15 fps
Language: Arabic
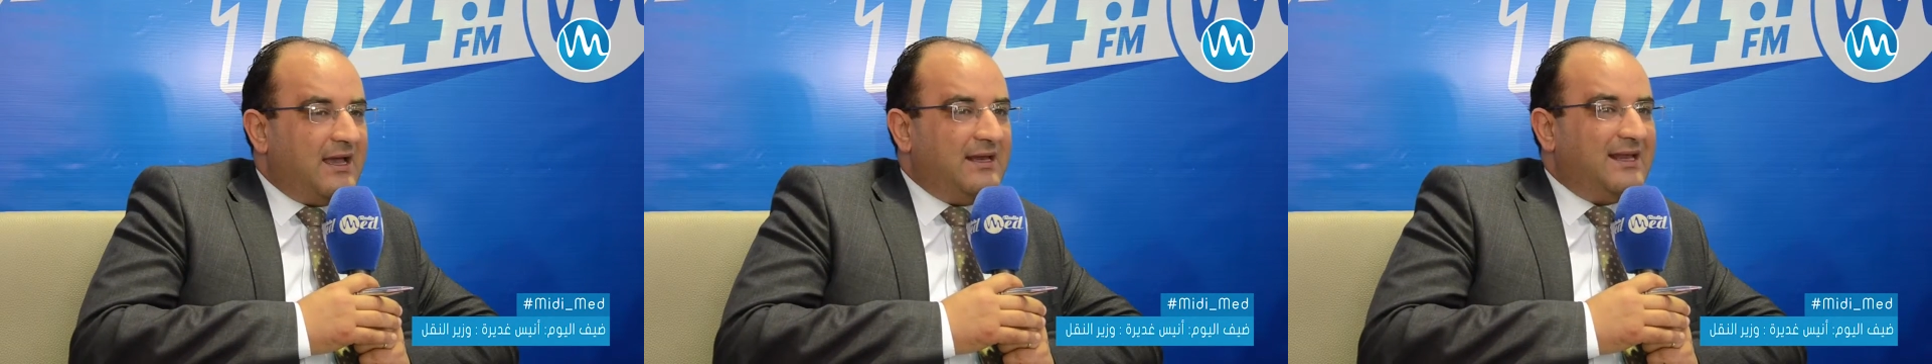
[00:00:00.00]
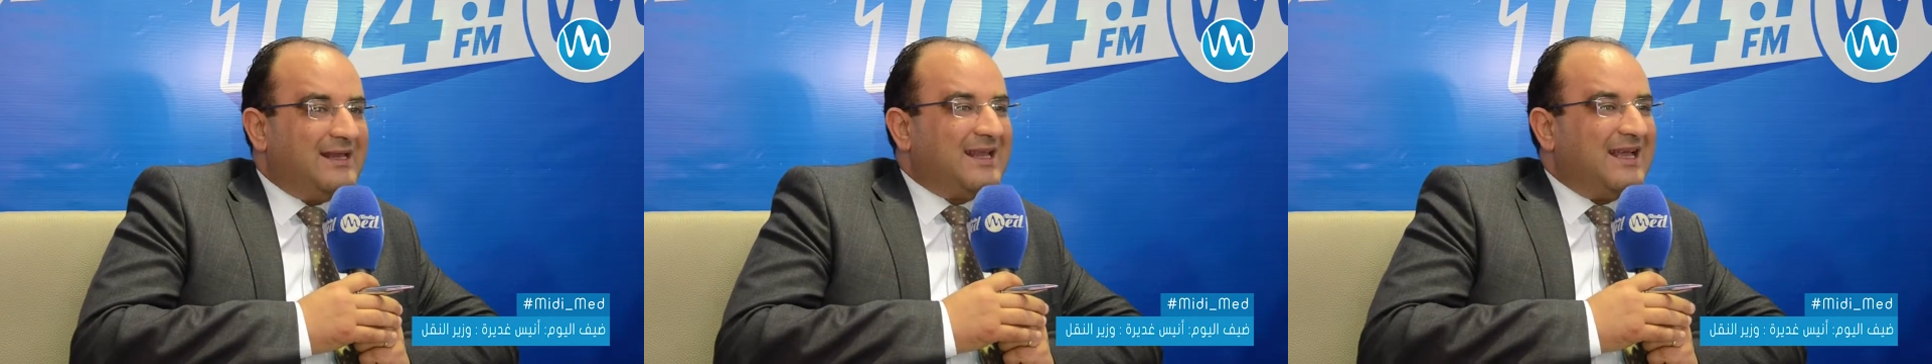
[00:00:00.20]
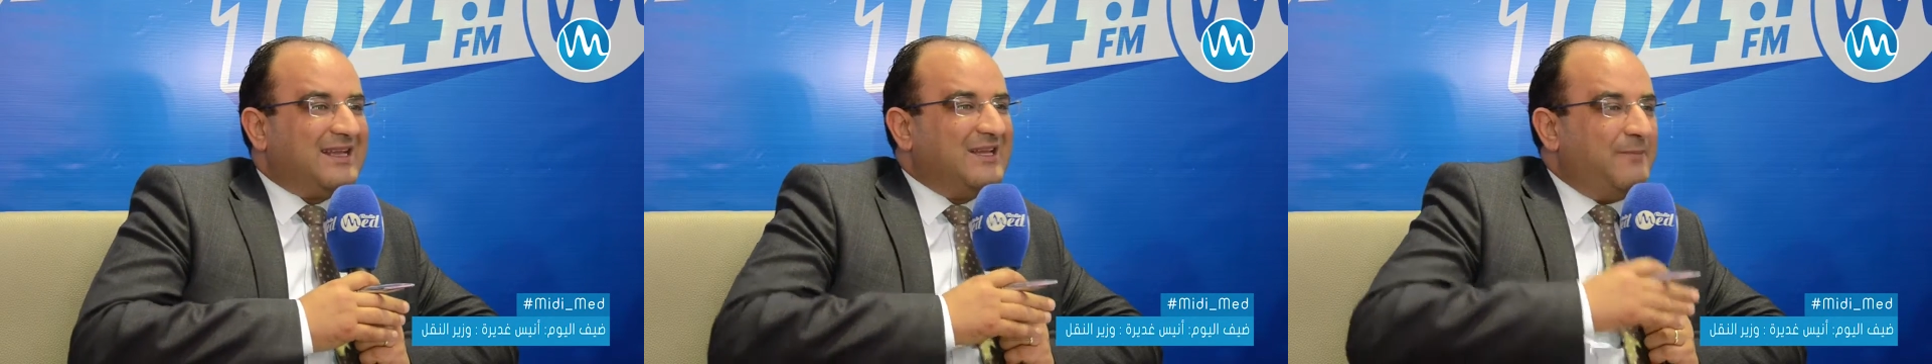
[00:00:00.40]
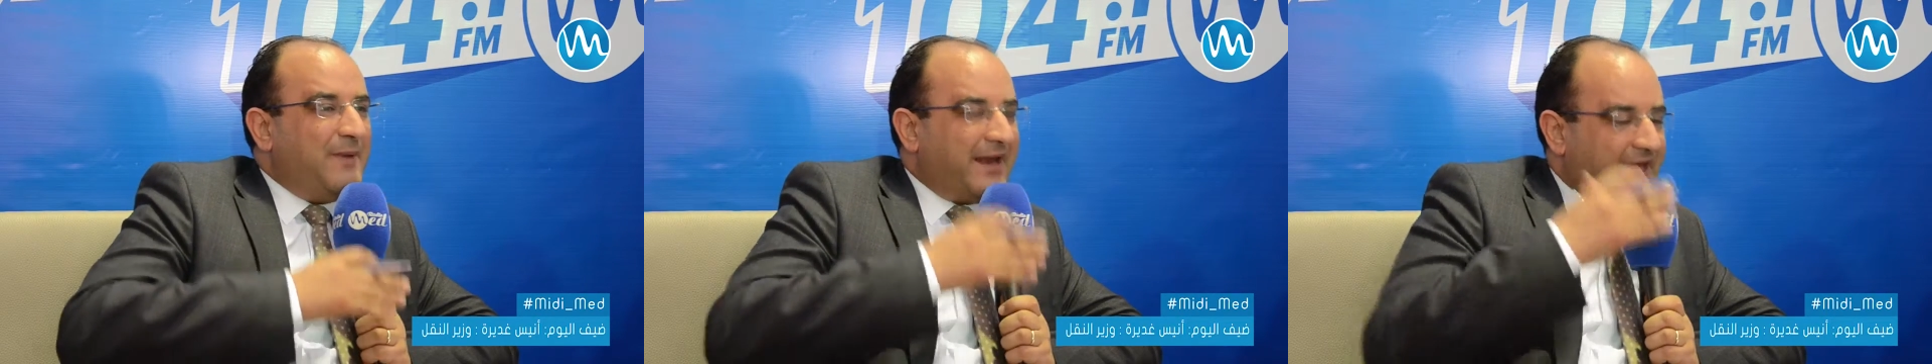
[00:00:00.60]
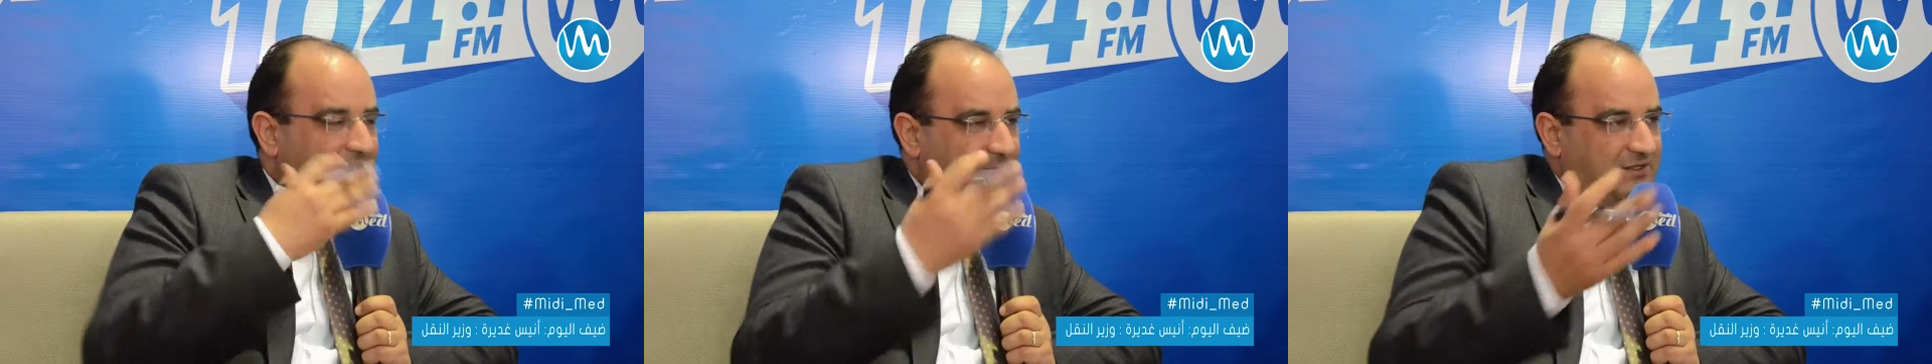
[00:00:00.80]
أنها تعطي
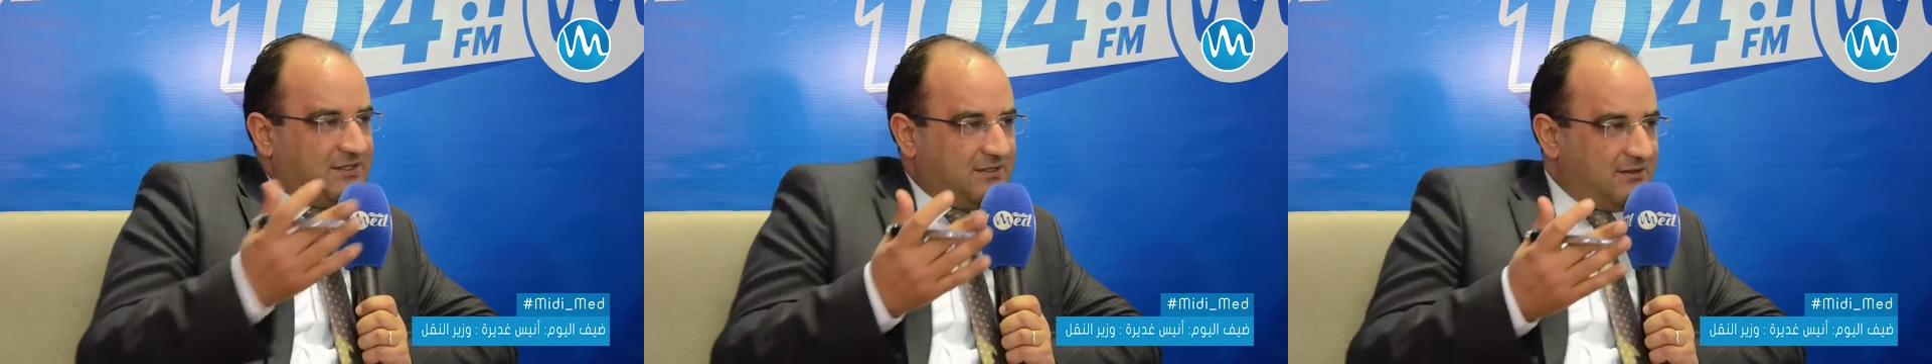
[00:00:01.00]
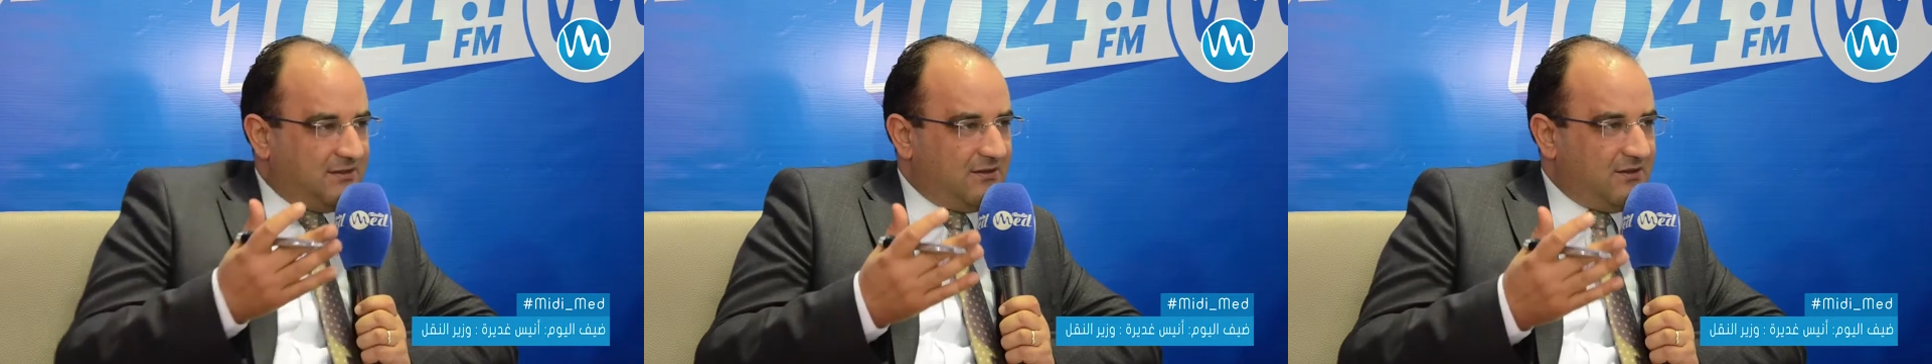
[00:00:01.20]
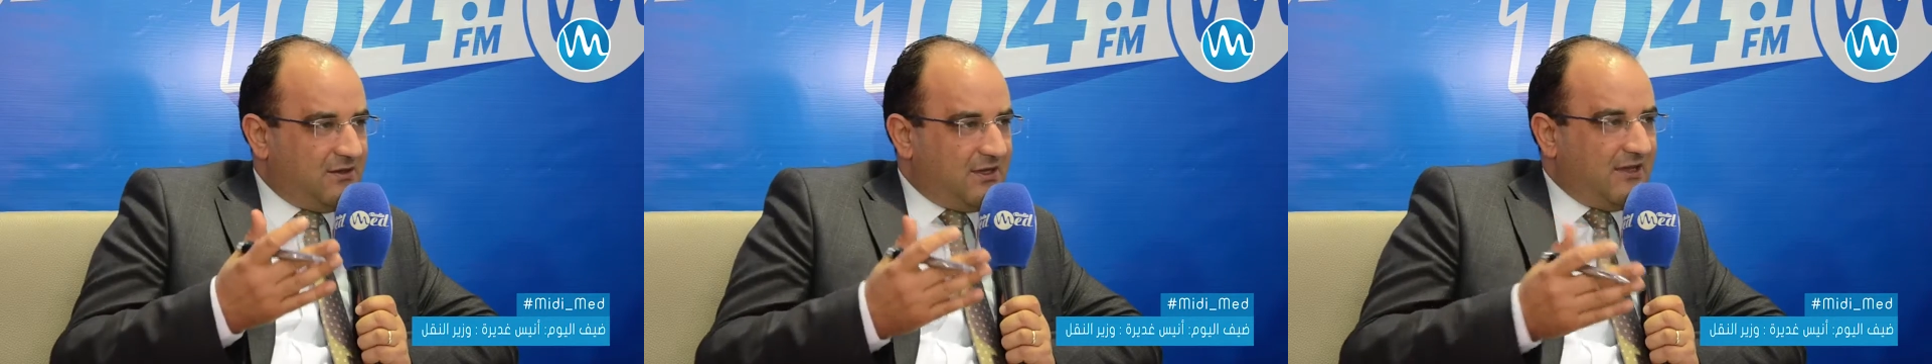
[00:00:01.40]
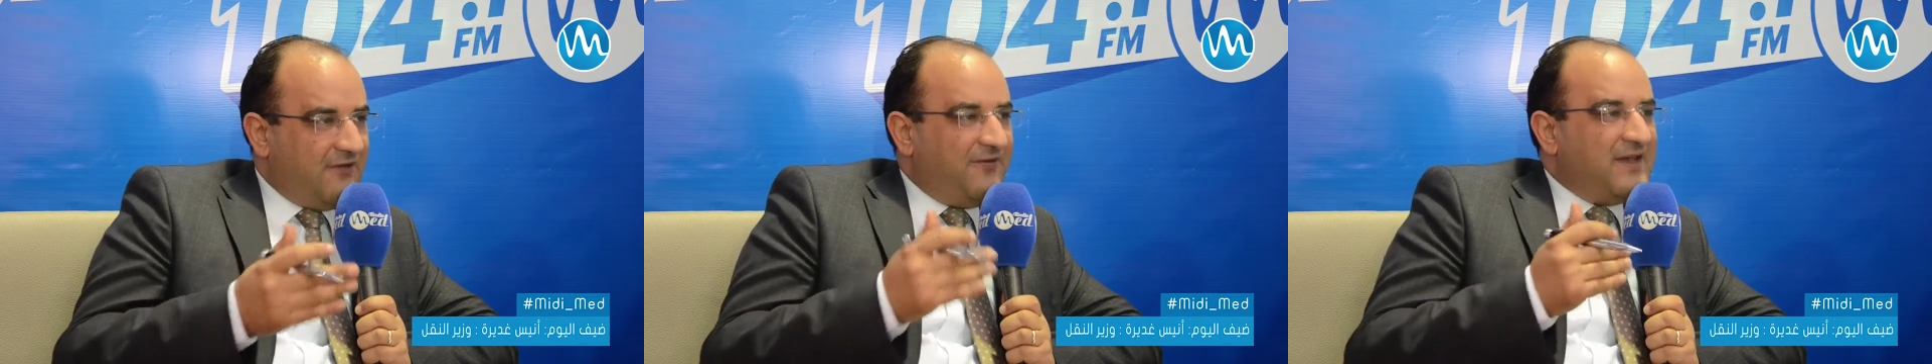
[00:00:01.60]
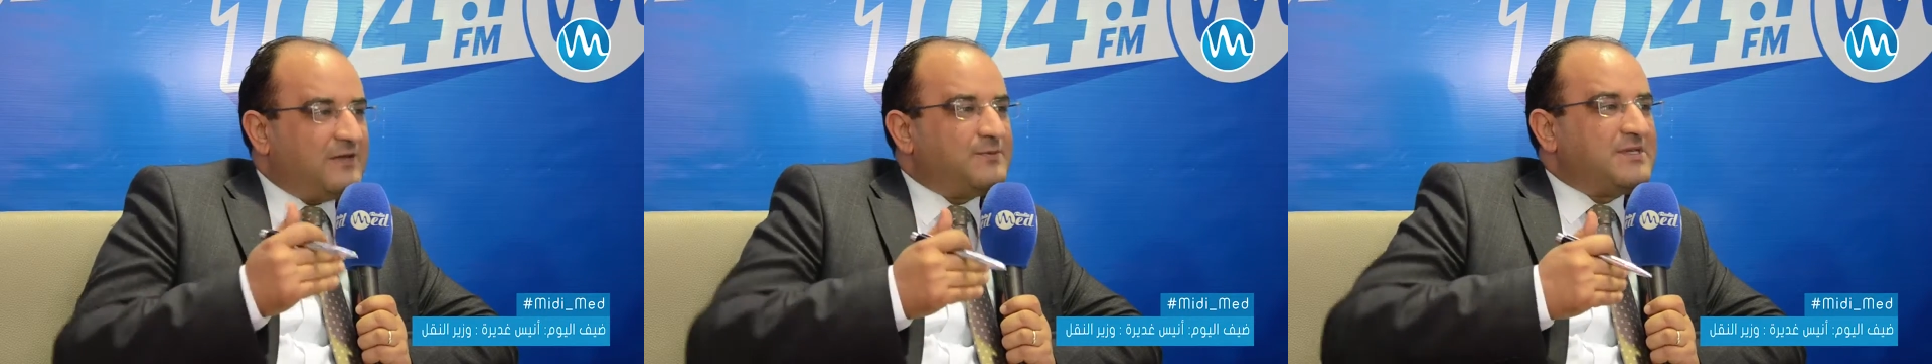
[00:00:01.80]
برنامج
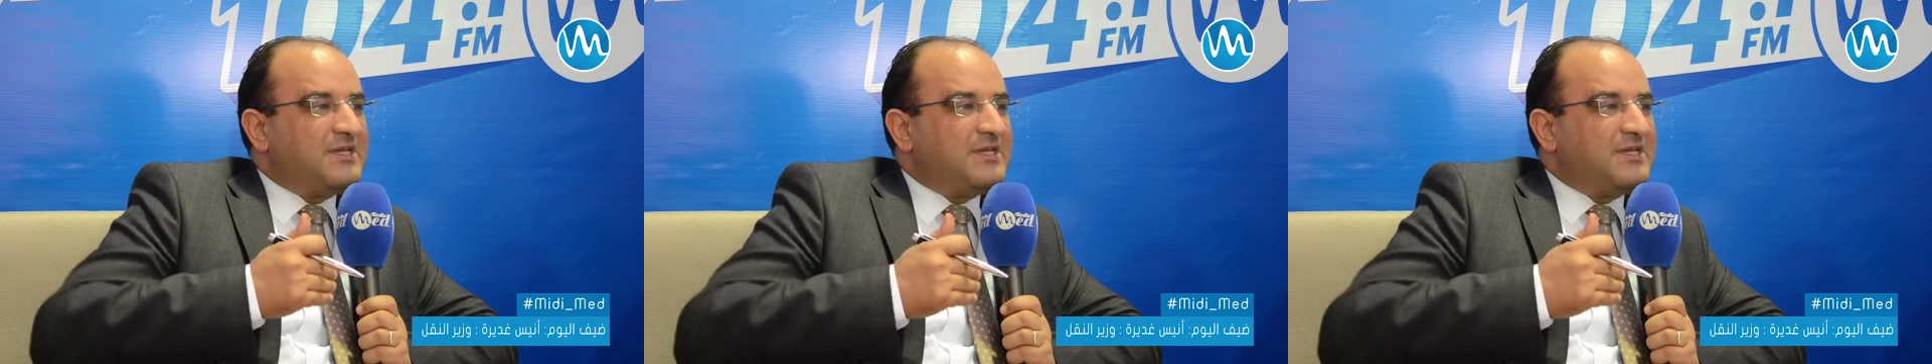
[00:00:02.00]
كيفاش